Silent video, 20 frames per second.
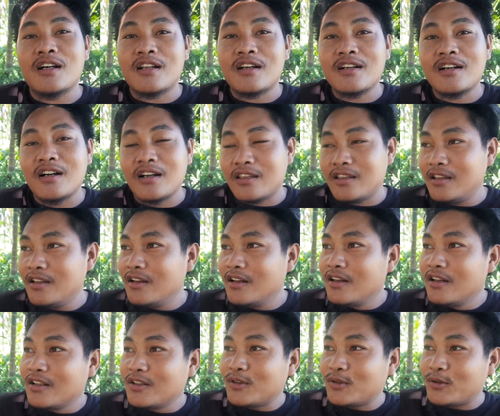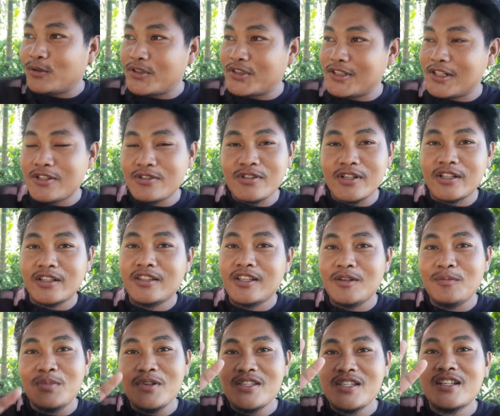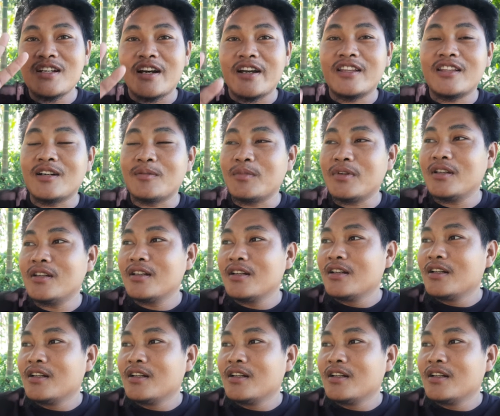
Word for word: खाना खा के तो इसलिए जो है तीन पीस ही खाया था हमने